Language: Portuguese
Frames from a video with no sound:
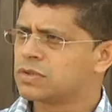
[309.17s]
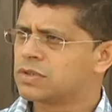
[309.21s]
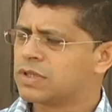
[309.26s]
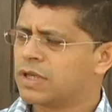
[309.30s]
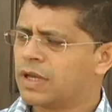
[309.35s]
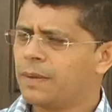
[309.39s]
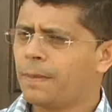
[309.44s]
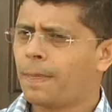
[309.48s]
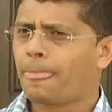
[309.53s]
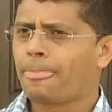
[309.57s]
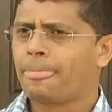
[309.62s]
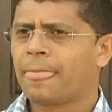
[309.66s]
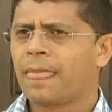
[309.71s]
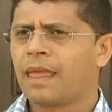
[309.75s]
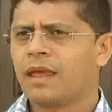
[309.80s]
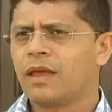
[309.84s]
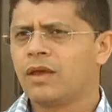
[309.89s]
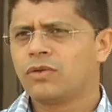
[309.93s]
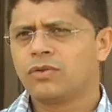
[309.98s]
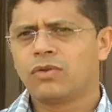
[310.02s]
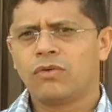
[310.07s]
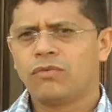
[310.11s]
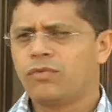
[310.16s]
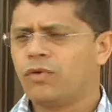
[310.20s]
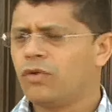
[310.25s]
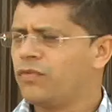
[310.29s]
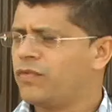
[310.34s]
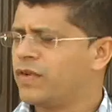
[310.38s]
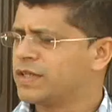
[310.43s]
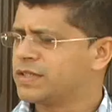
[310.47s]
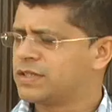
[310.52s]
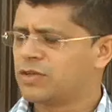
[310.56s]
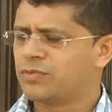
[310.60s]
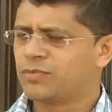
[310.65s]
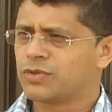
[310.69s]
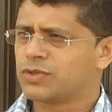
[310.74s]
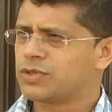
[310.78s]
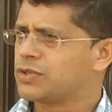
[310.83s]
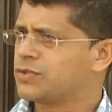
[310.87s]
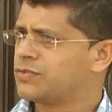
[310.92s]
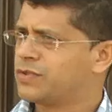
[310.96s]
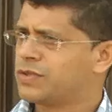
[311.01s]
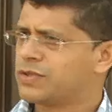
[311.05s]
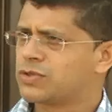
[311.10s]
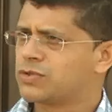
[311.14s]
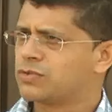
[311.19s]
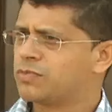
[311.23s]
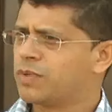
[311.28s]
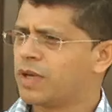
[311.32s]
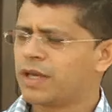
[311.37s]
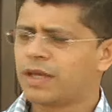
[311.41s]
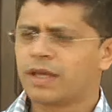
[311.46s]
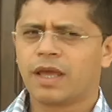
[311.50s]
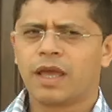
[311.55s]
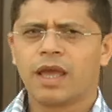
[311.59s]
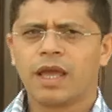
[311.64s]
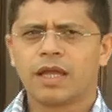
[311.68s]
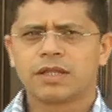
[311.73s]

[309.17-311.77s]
né, eu não vou fazer meu serviço bem.